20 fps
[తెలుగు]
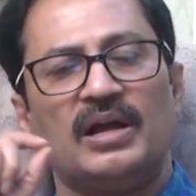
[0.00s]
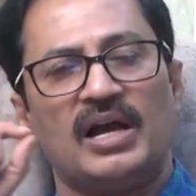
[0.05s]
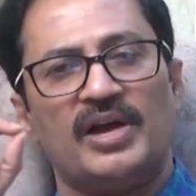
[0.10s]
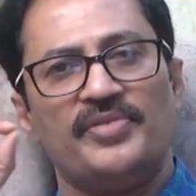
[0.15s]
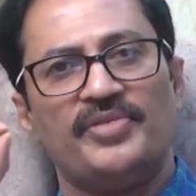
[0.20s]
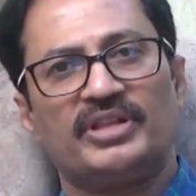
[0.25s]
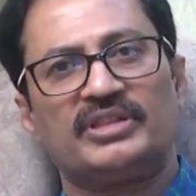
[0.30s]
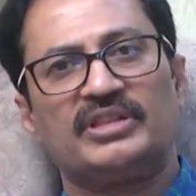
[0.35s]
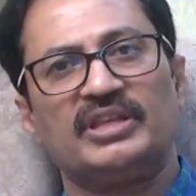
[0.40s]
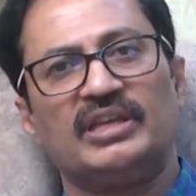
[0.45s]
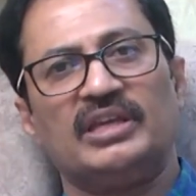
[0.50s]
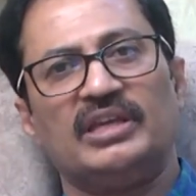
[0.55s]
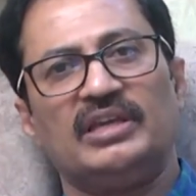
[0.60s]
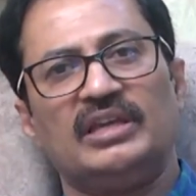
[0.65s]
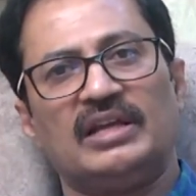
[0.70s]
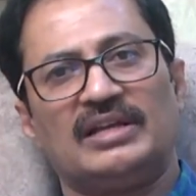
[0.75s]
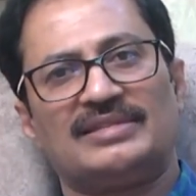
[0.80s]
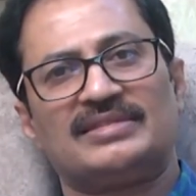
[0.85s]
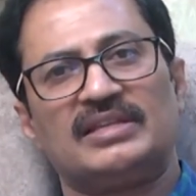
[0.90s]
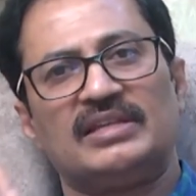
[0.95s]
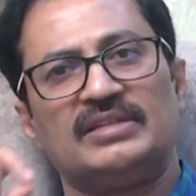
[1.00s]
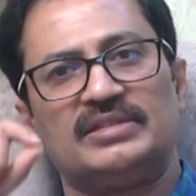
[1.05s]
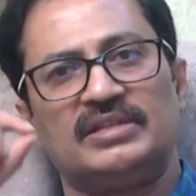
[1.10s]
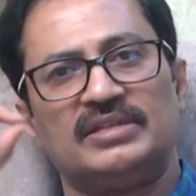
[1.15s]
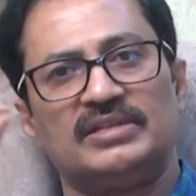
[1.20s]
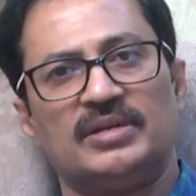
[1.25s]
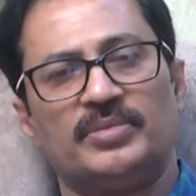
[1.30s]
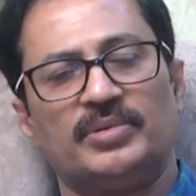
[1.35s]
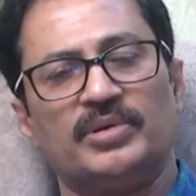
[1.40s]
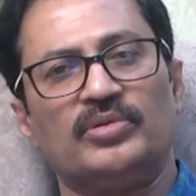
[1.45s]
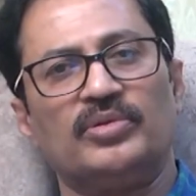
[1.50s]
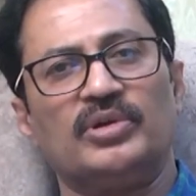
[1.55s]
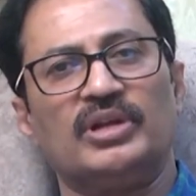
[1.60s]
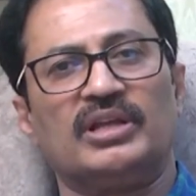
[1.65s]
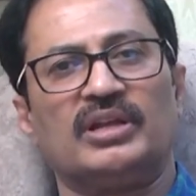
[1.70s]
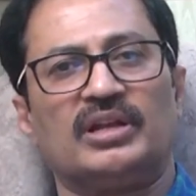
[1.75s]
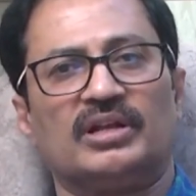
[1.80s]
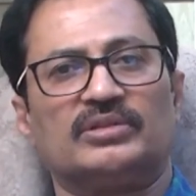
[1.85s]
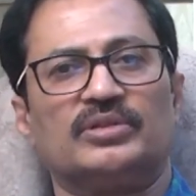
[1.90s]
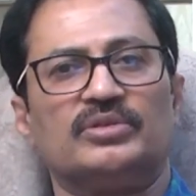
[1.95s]
ఆ వ్యక్తికి ఎక్సర్సైజ్ చేసినప్పుడు
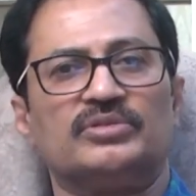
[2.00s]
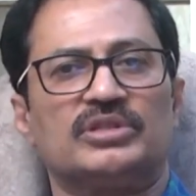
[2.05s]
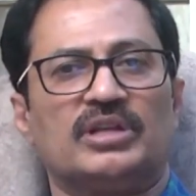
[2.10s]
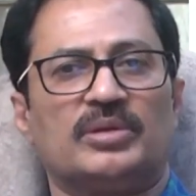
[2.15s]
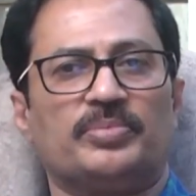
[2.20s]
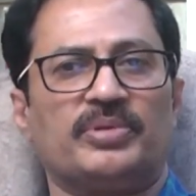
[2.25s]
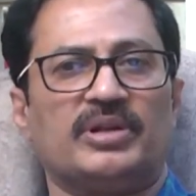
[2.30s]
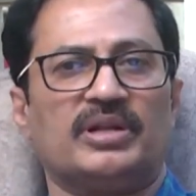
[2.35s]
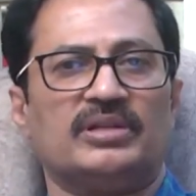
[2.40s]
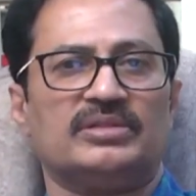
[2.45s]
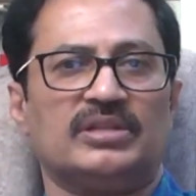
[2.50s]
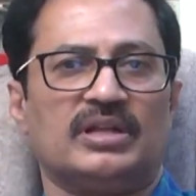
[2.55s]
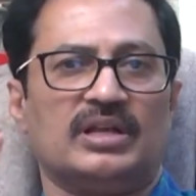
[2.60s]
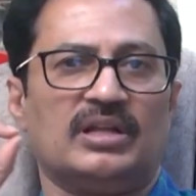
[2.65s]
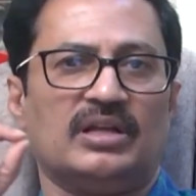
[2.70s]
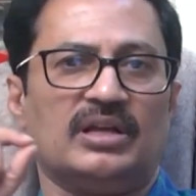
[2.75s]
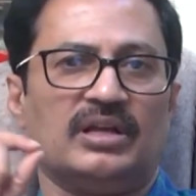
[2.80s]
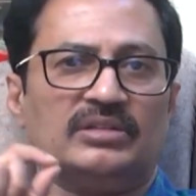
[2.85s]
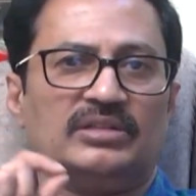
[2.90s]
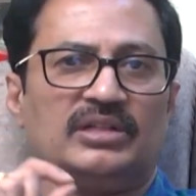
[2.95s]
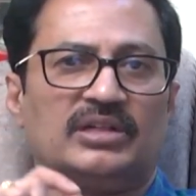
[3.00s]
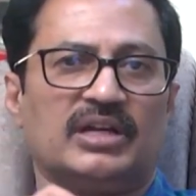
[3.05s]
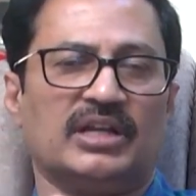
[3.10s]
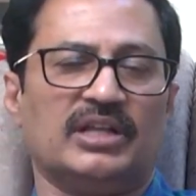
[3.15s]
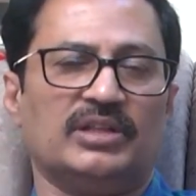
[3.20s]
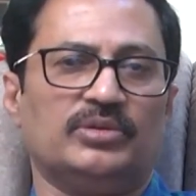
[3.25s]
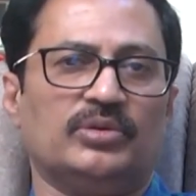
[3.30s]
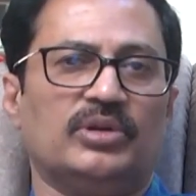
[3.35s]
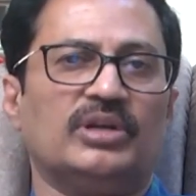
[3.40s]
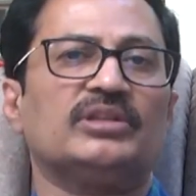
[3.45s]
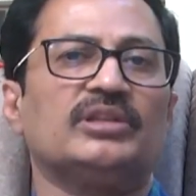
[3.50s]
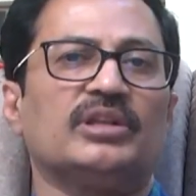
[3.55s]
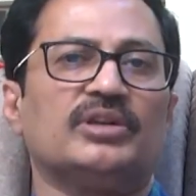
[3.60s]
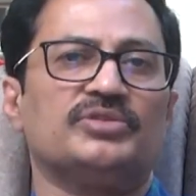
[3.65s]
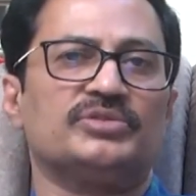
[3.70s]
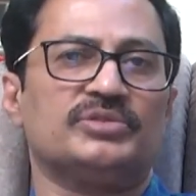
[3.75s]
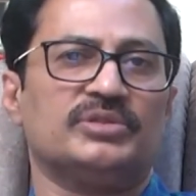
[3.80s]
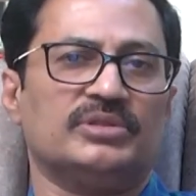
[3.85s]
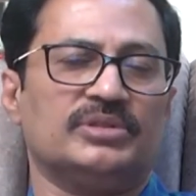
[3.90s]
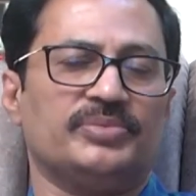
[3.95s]
గుండెకి రక్తం సరఫరా సరిగ్గా అందట్లేదు అని
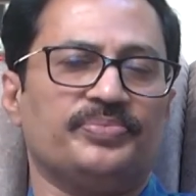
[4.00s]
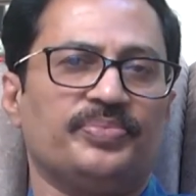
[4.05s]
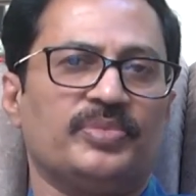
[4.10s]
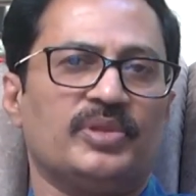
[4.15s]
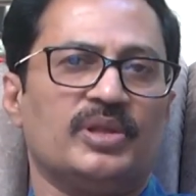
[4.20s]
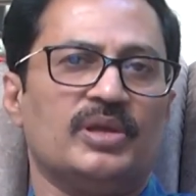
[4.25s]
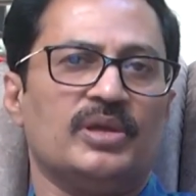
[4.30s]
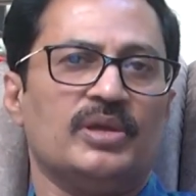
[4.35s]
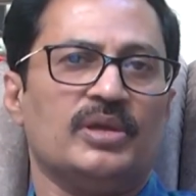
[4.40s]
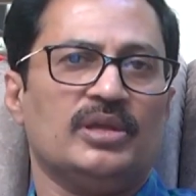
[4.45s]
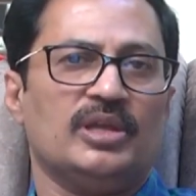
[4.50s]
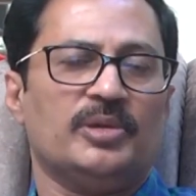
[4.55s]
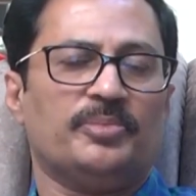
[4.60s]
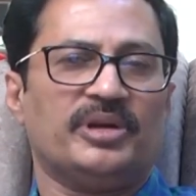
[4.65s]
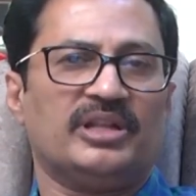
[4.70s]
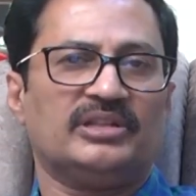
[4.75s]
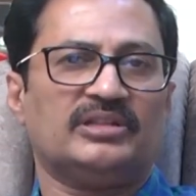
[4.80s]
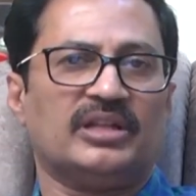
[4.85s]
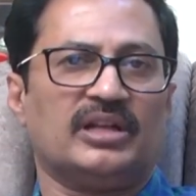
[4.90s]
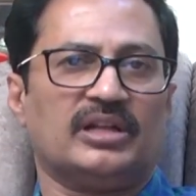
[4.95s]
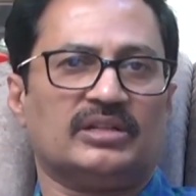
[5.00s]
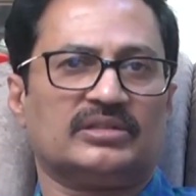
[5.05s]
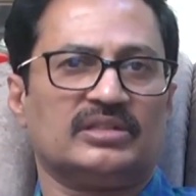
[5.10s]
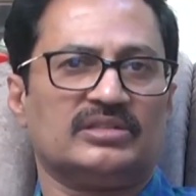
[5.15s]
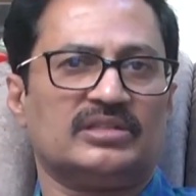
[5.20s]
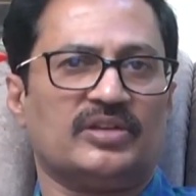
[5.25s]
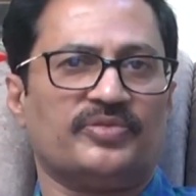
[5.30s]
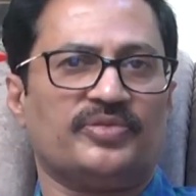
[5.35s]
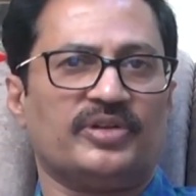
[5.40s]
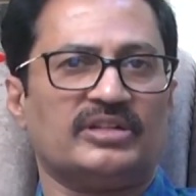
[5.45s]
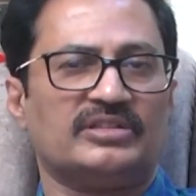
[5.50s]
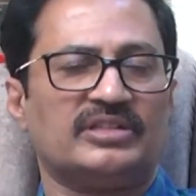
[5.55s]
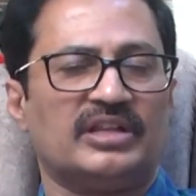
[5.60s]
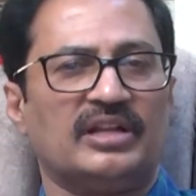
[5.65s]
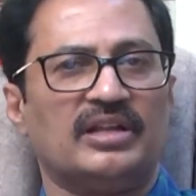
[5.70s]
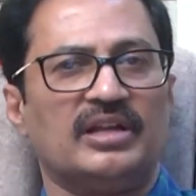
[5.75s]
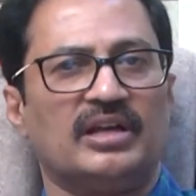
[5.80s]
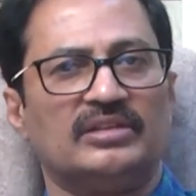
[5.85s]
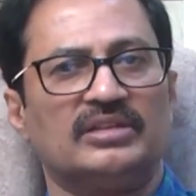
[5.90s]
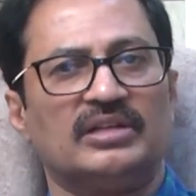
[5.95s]
తెలుస్తుంది ఎప్పుడైతే రక్త సరఫరా
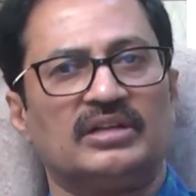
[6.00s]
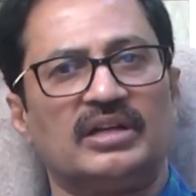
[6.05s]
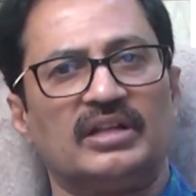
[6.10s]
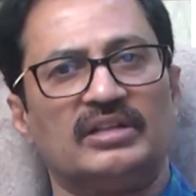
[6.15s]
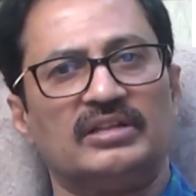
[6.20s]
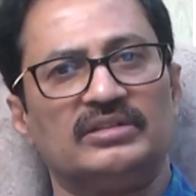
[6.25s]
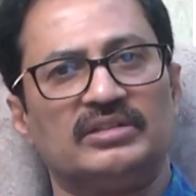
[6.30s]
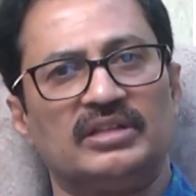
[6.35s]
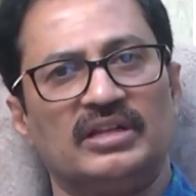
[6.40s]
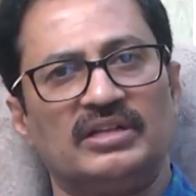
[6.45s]
సరిగ్గా అందట్లేదని